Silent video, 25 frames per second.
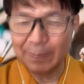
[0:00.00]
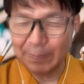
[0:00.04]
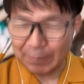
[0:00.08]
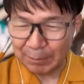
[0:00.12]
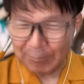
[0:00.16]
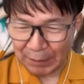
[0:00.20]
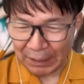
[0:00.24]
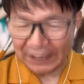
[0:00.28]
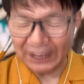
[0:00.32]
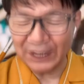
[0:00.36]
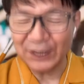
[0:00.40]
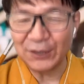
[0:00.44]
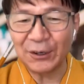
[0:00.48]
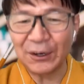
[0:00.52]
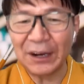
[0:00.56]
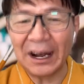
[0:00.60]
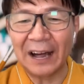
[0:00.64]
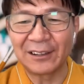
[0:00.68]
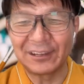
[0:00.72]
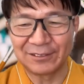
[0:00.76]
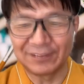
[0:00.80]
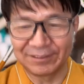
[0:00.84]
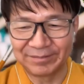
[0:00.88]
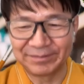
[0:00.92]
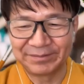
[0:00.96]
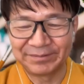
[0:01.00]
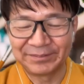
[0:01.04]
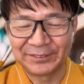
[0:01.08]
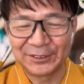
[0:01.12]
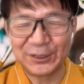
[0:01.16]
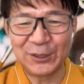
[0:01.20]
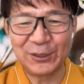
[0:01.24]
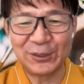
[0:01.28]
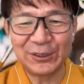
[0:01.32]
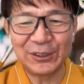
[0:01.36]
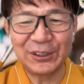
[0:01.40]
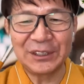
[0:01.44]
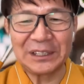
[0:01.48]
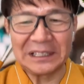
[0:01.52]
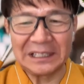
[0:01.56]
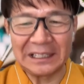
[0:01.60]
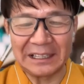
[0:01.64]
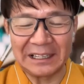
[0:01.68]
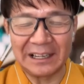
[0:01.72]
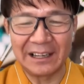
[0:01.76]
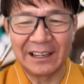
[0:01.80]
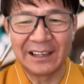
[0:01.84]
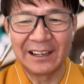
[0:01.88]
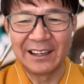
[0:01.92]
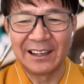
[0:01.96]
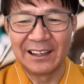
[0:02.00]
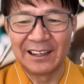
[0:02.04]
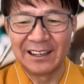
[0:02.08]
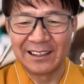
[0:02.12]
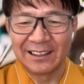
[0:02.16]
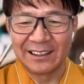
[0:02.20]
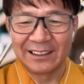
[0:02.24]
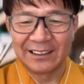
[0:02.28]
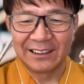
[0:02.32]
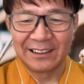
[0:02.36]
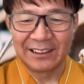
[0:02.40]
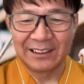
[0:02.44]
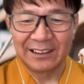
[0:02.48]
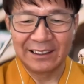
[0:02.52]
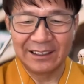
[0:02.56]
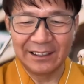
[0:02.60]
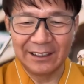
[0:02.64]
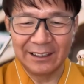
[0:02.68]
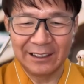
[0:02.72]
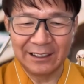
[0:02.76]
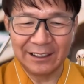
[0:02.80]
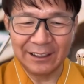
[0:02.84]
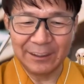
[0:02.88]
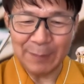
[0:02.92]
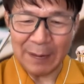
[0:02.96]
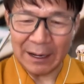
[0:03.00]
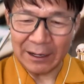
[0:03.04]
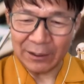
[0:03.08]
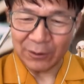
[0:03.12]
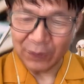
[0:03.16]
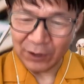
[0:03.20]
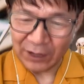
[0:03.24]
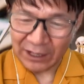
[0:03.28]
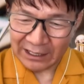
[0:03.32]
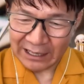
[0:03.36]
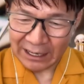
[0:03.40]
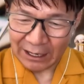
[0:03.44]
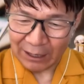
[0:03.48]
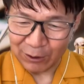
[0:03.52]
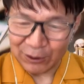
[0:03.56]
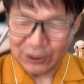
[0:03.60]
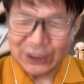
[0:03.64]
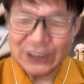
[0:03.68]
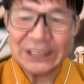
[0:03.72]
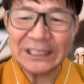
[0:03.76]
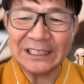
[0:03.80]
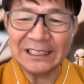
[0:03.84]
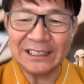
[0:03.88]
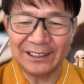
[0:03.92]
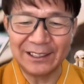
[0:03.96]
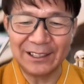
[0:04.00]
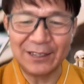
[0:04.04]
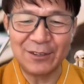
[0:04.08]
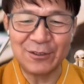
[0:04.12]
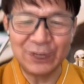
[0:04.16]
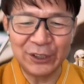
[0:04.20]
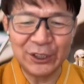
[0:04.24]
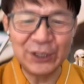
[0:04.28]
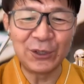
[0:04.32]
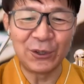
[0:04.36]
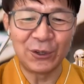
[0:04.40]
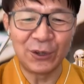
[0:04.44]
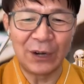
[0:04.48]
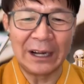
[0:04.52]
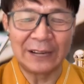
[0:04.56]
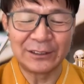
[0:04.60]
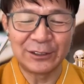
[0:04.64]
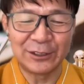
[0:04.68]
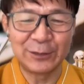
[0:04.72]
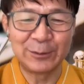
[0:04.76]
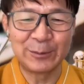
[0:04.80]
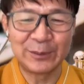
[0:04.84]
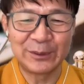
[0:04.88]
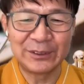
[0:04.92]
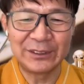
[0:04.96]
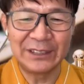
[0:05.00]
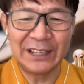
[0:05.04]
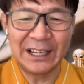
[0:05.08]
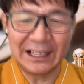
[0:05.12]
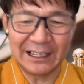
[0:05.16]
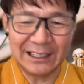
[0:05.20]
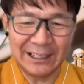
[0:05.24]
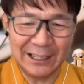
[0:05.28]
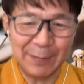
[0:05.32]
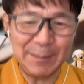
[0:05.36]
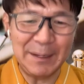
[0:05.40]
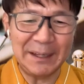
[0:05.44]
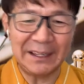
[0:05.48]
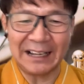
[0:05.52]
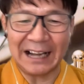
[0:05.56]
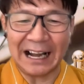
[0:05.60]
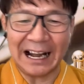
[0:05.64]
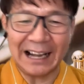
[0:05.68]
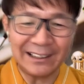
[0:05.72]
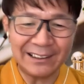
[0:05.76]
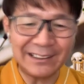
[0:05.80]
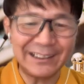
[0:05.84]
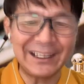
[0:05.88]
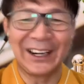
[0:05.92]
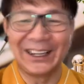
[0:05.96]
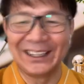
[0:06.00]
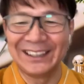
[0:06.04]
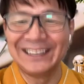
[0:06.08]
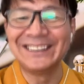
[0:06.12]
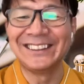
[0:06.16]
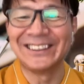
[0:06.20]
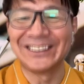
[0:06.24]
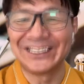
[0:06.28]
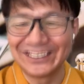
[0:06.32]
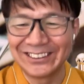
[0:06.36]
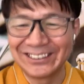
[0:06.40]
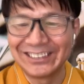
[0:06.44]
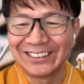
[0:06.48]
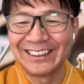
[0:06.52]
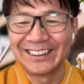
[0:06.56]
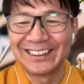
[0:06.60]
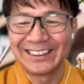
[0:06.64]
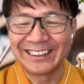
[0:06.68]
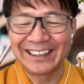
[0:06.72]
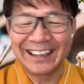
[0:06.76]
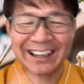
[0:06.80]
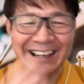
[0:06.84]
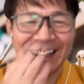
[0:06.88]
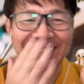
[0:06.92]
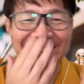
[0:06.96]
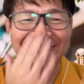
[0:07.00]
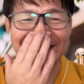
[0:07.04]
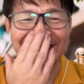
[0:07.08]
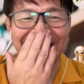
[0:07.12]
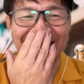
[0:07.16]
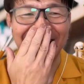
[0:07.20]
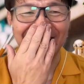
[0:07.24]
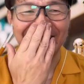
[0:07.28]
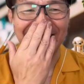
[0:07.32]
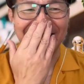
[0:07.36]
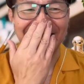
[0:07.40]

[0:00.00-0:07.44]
ぱい色がある。その時に今これ欲しいっていう色は自分で決めて買ったらいいんですよ。で、買って